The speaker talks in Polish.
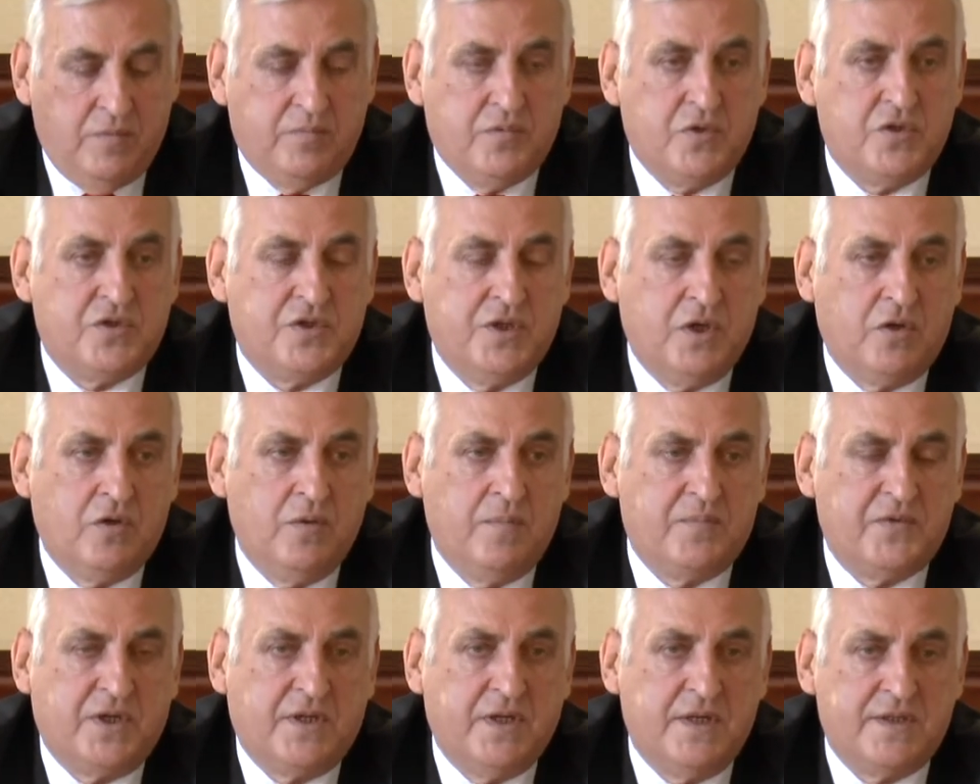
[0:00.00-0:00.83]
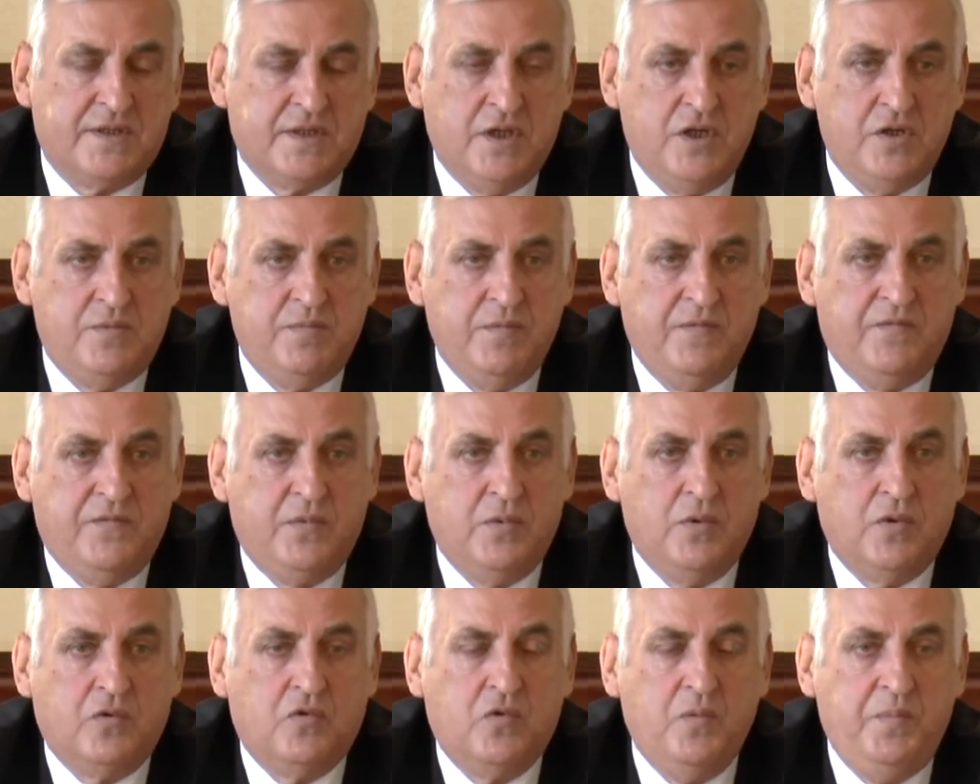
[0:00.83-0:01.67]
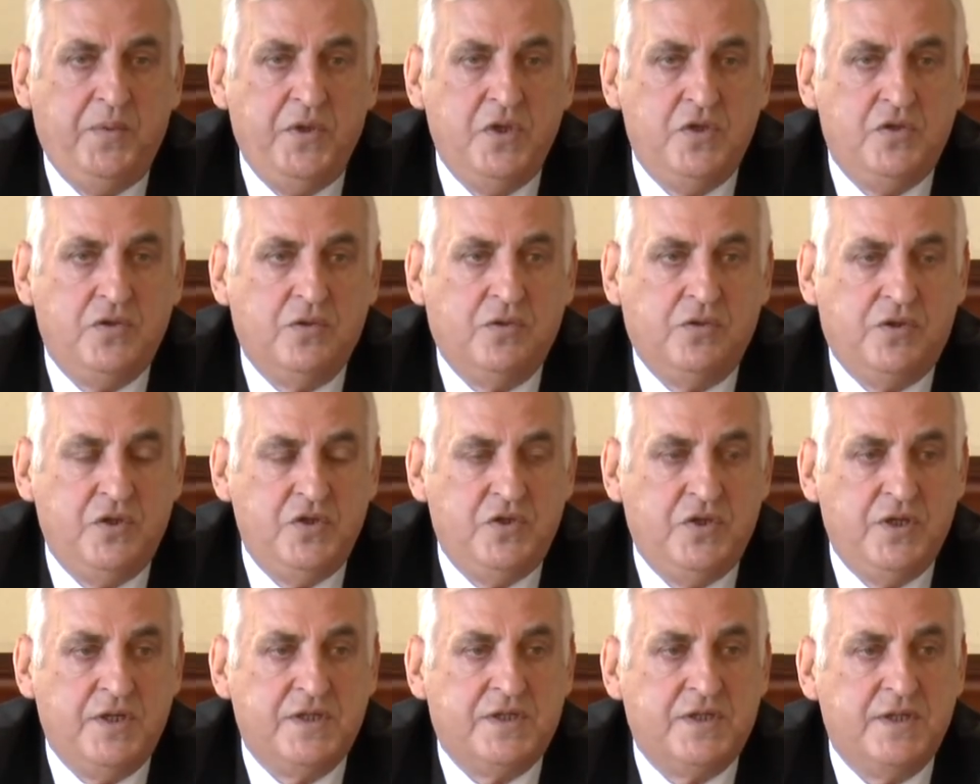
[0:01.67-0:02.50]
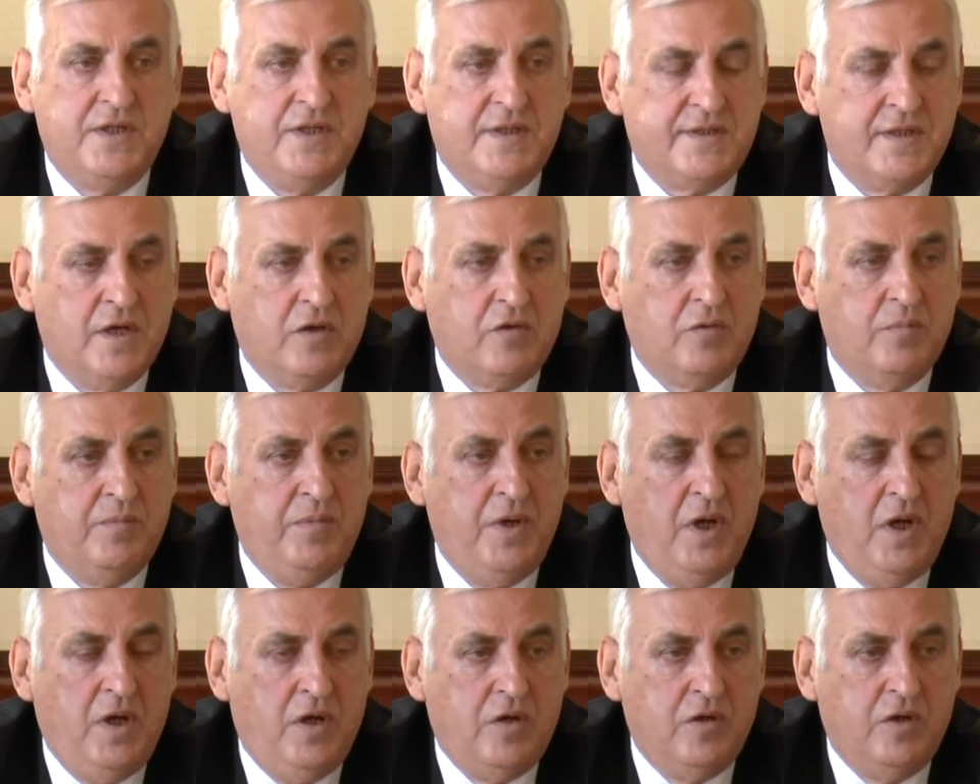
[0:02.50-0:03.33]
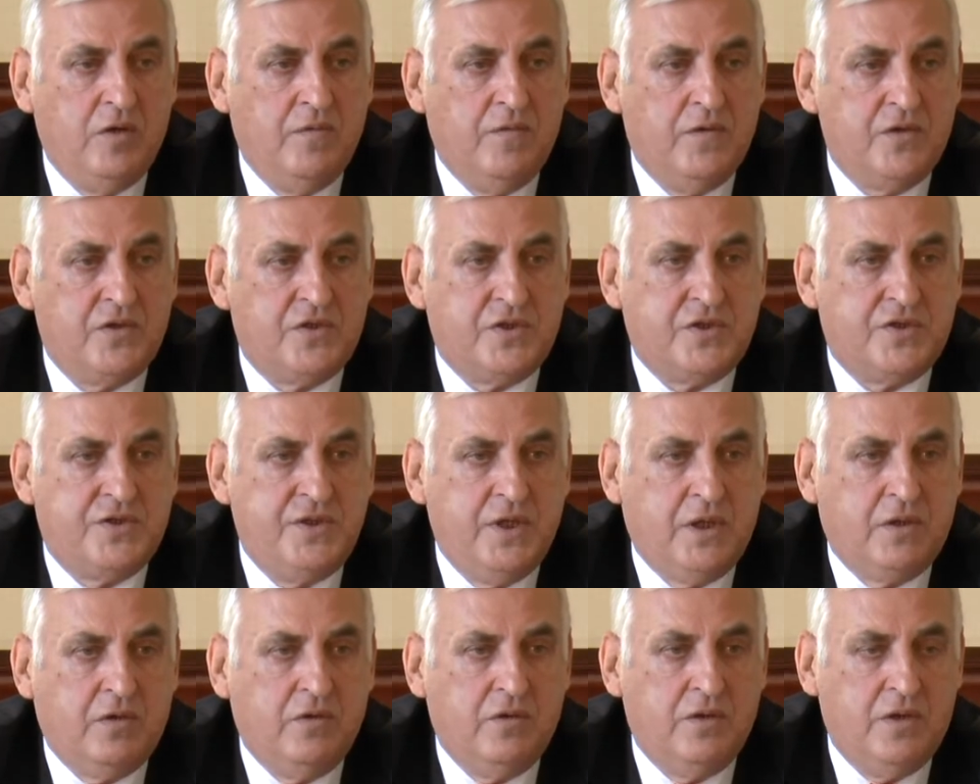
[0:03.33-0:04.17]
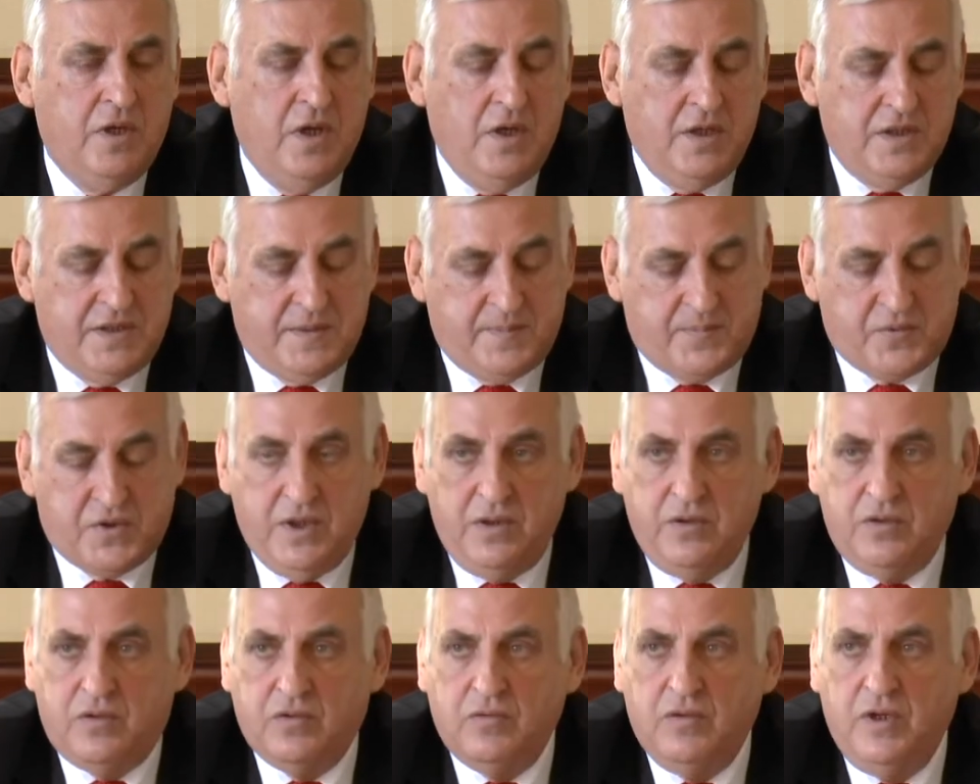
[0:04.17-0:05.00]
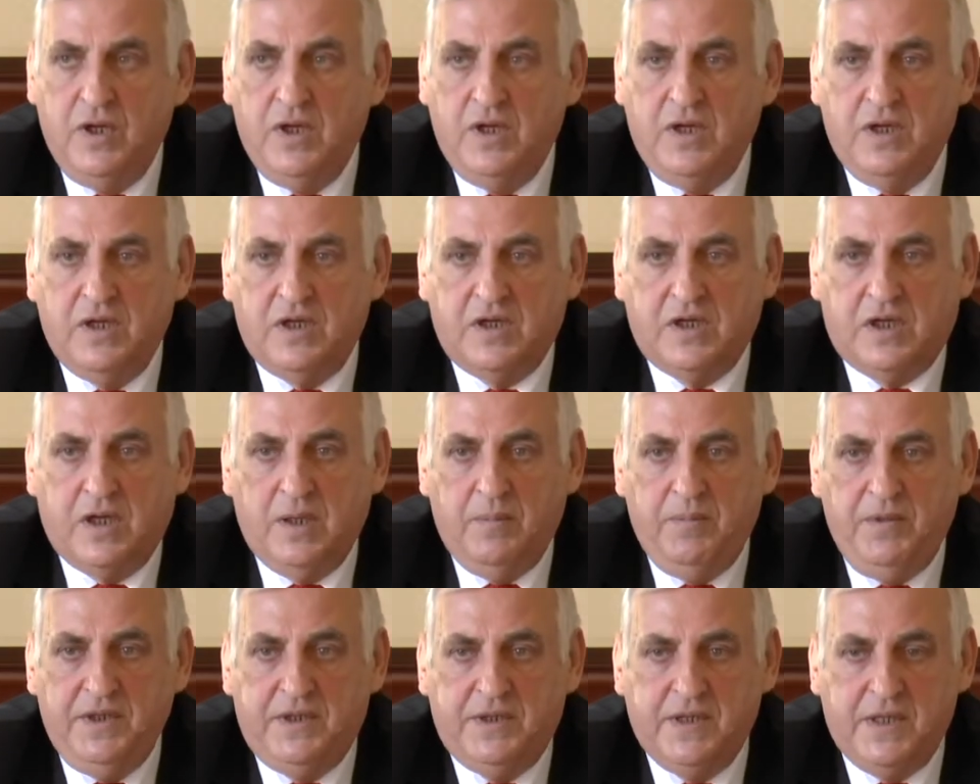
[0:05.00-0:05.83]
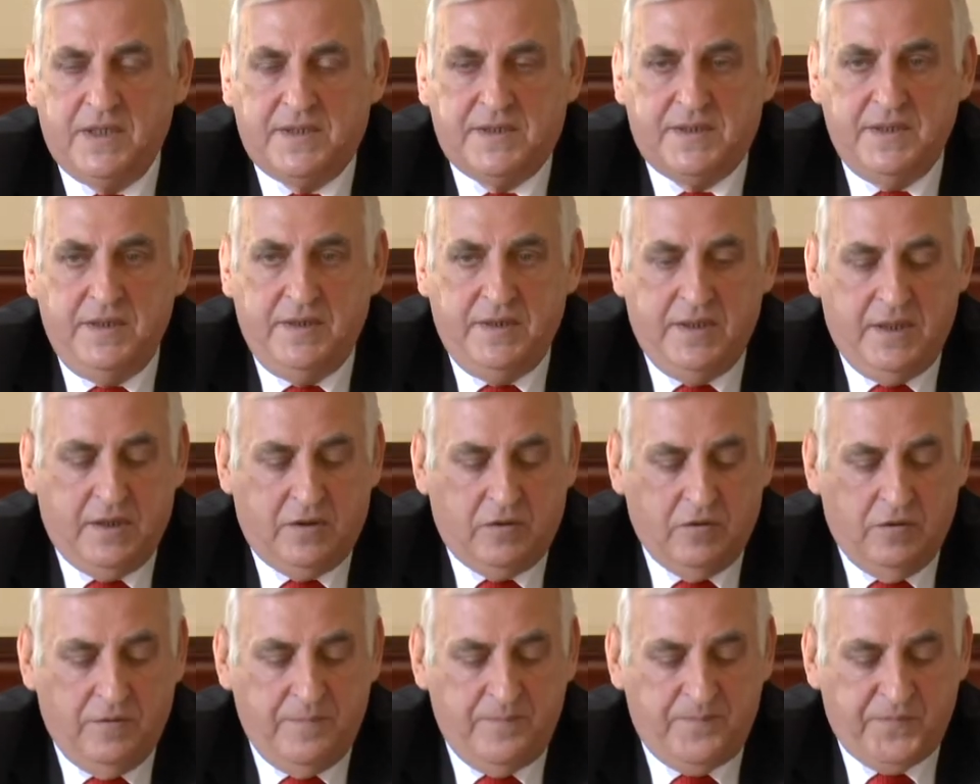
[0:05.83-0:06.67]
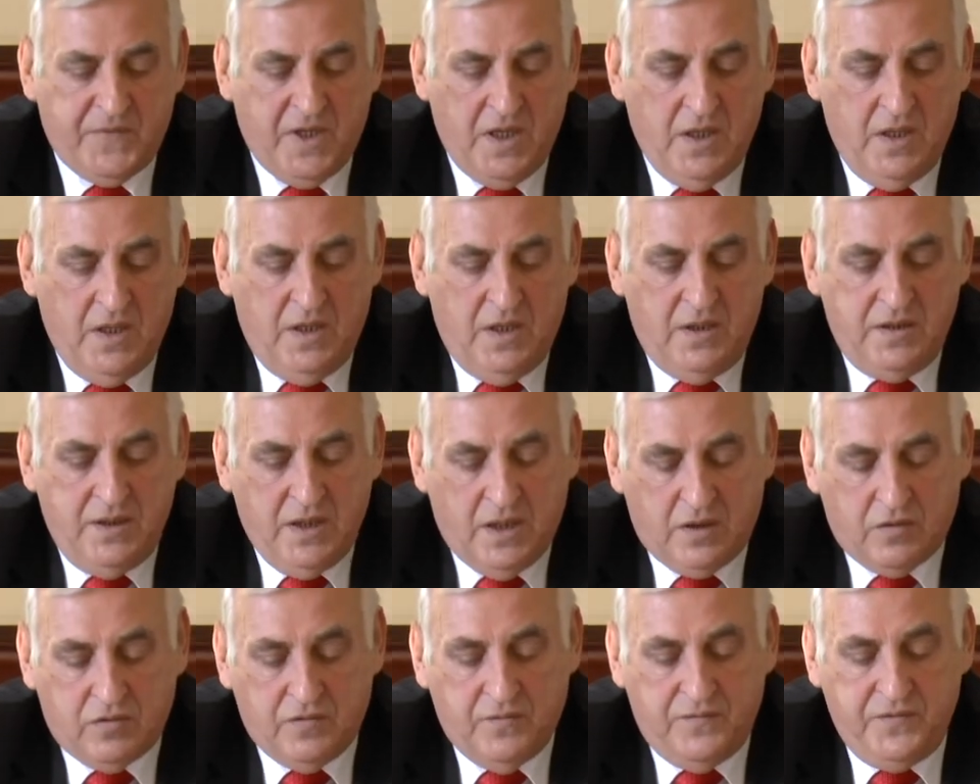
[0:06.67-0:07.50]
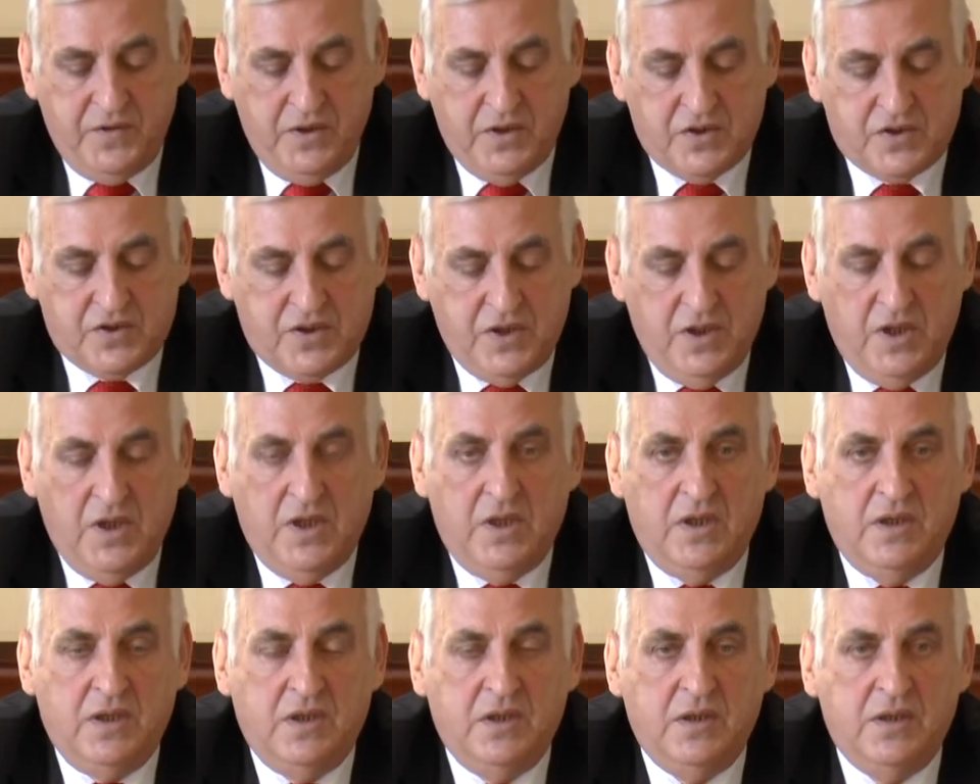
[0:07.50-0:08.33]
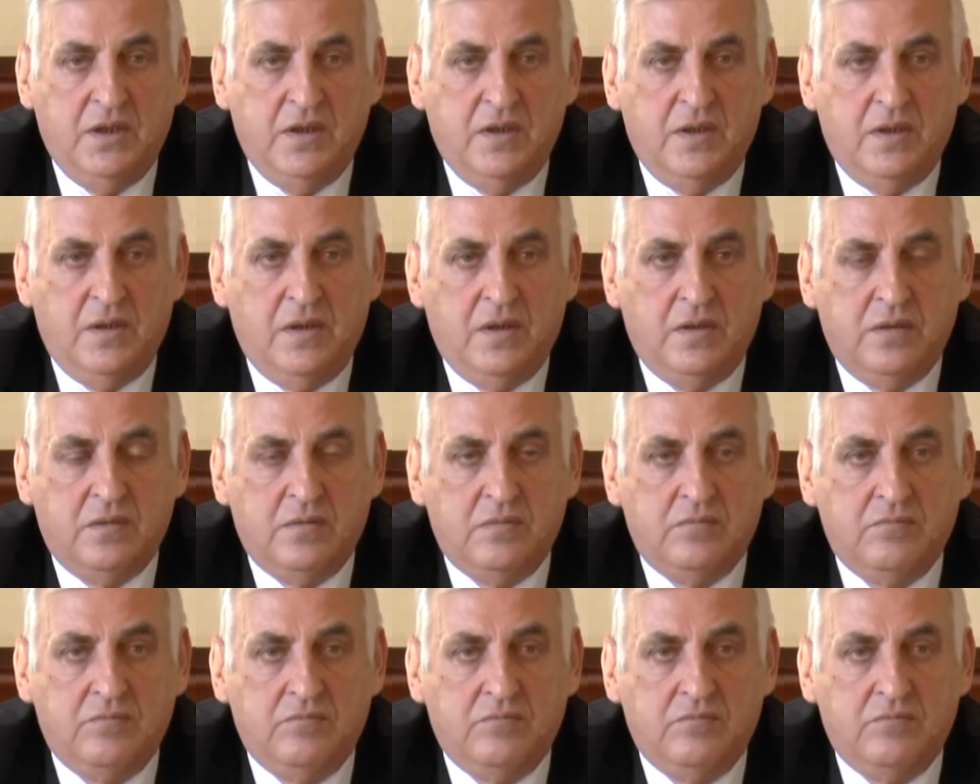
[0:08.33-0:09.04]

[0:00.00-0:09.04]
Oprócz tego przekazaliśmy w tym roku 50 tysięcy na zakup nowoczesnego sprzętu rehabilitacyjnego, jak również y,